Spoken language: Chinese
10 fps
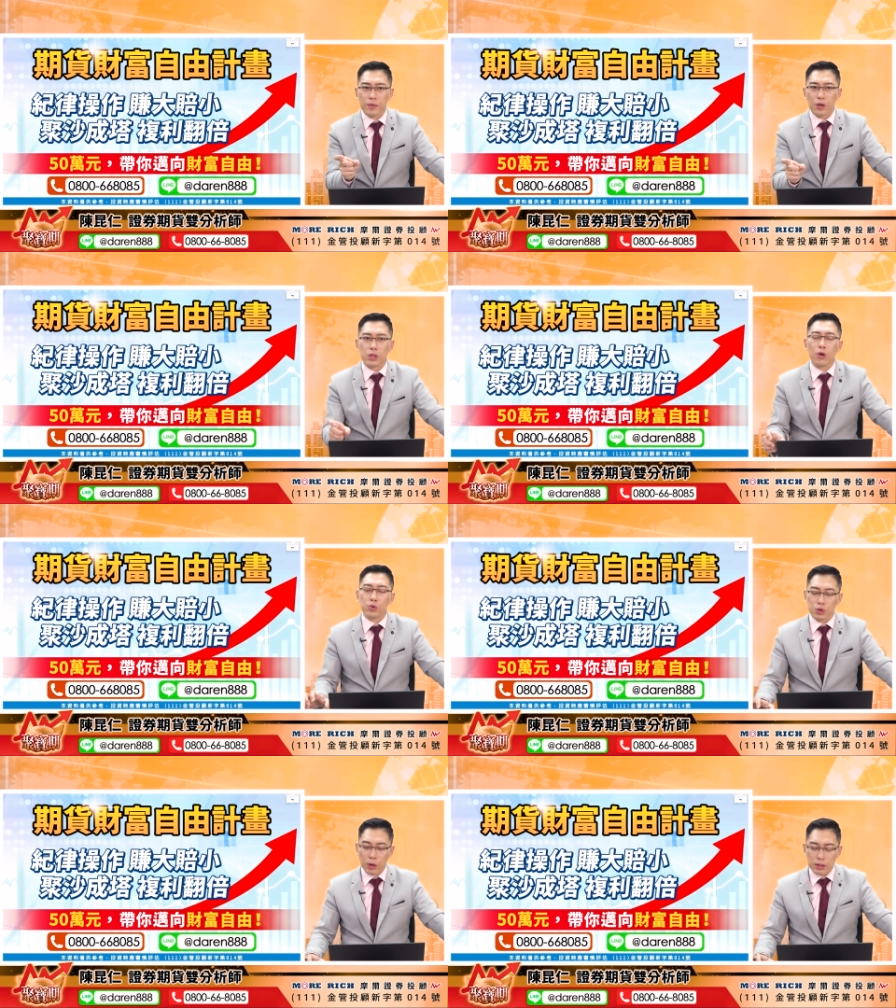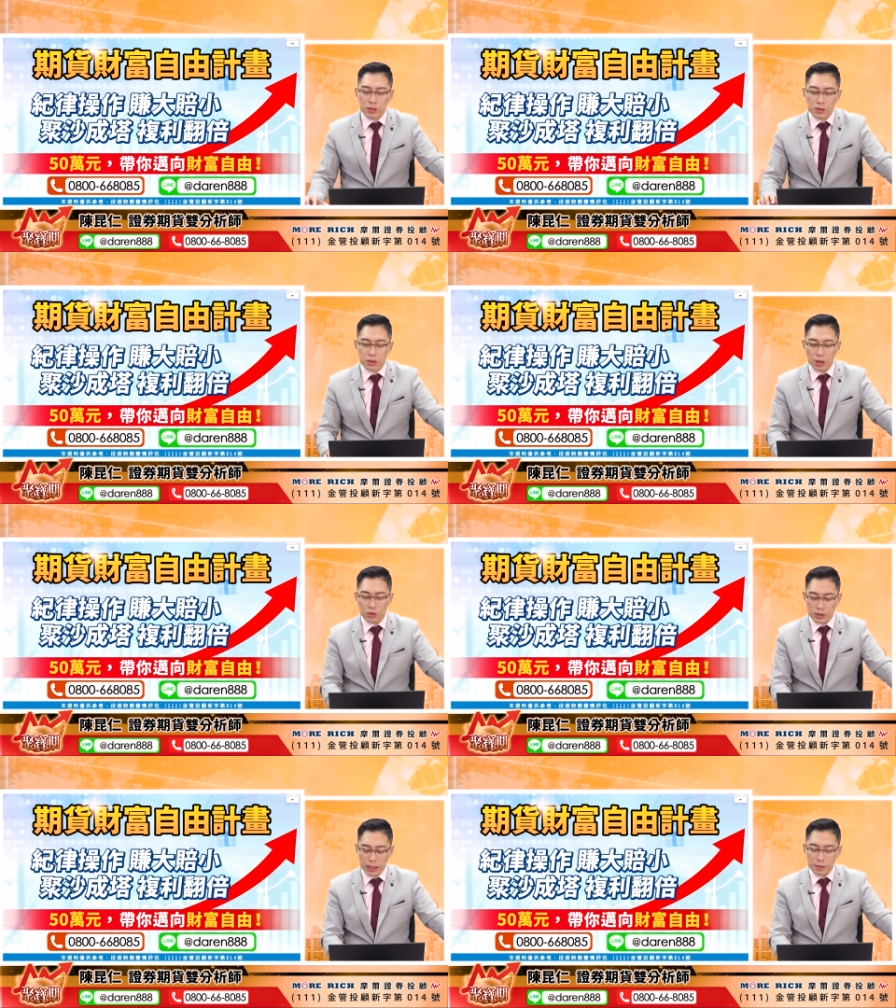那五十万，然后
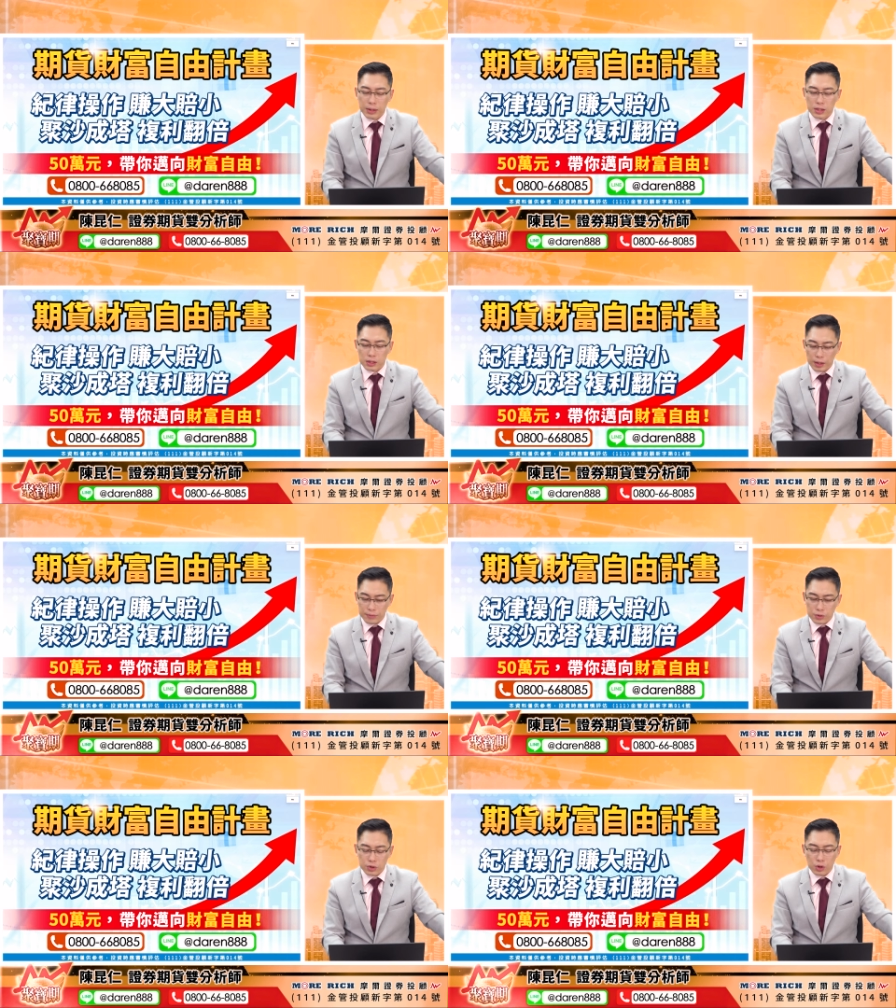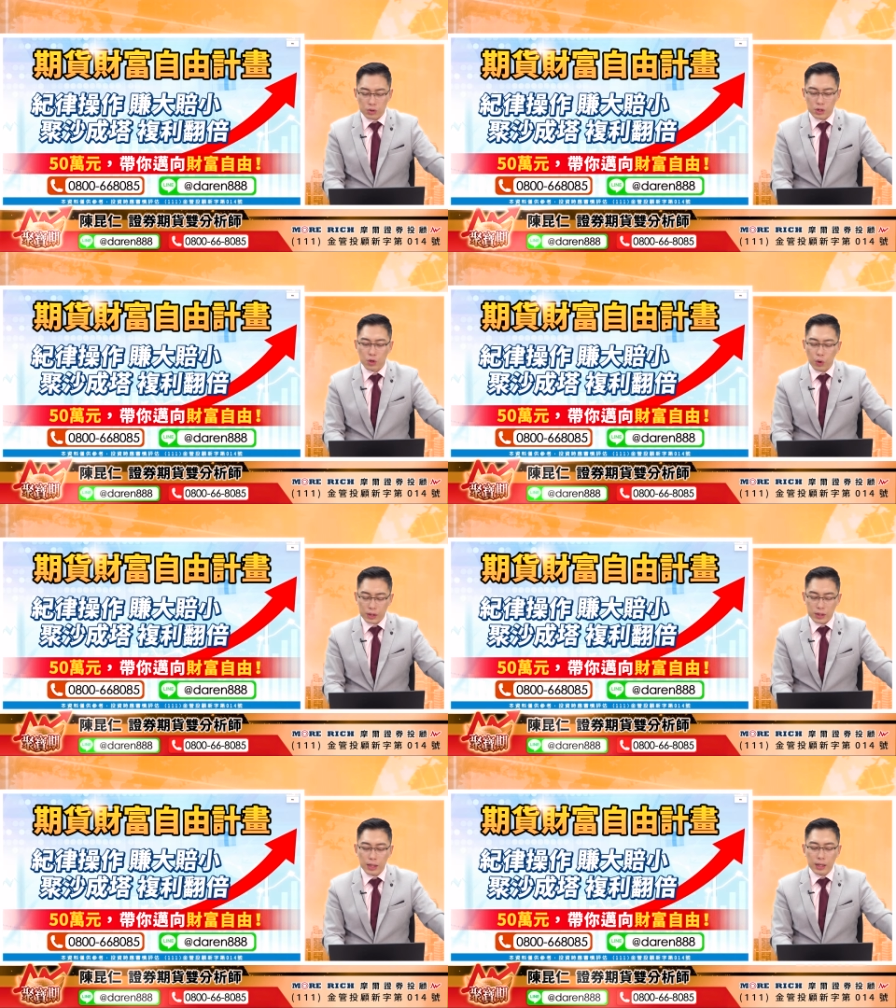呢，带你迈向财富自由这个观
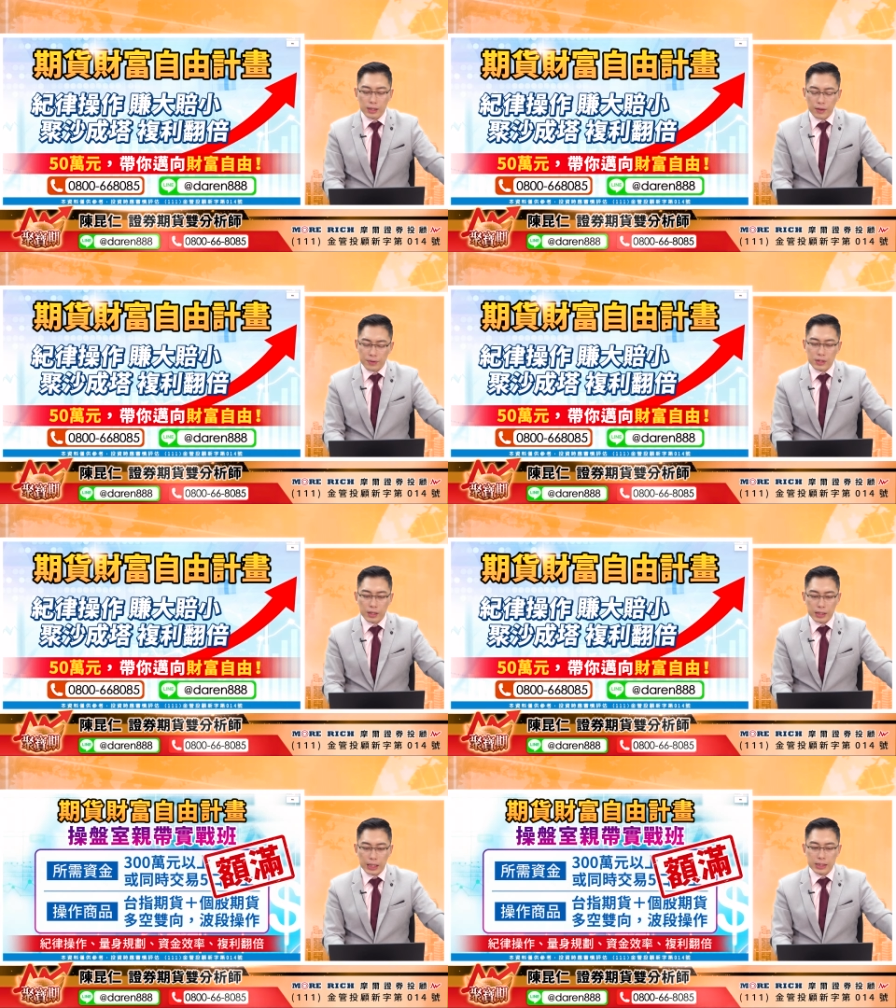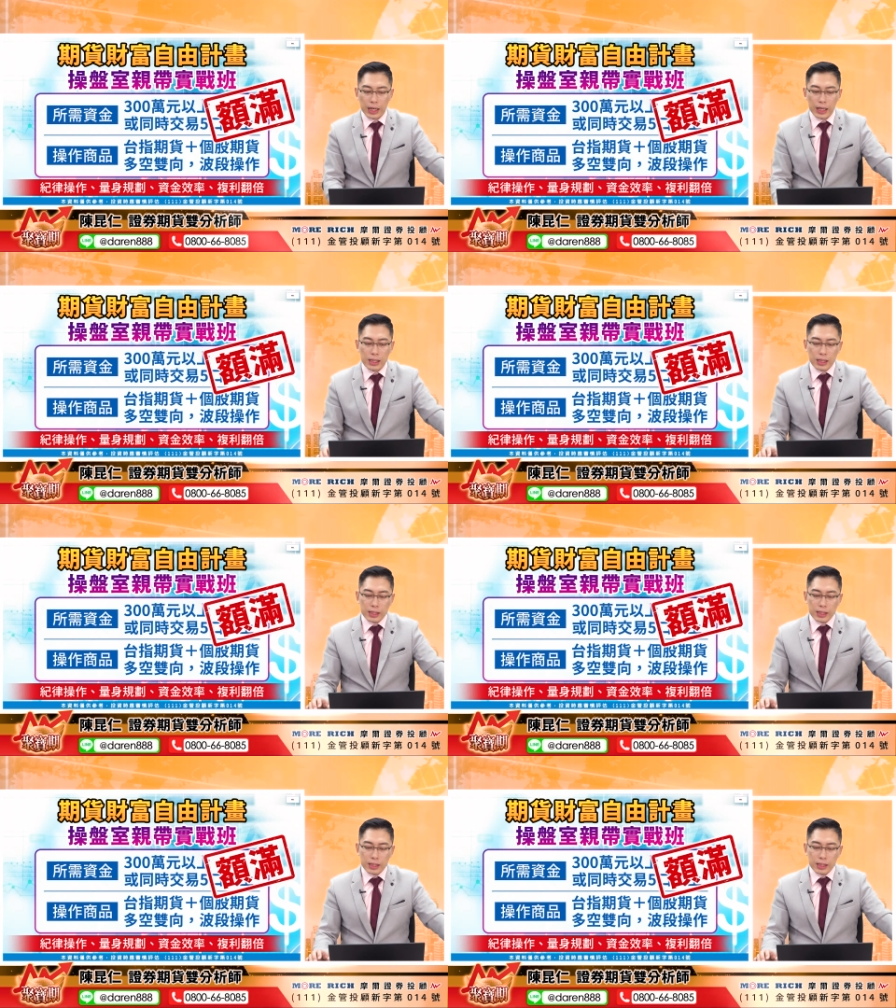念来分享给大家。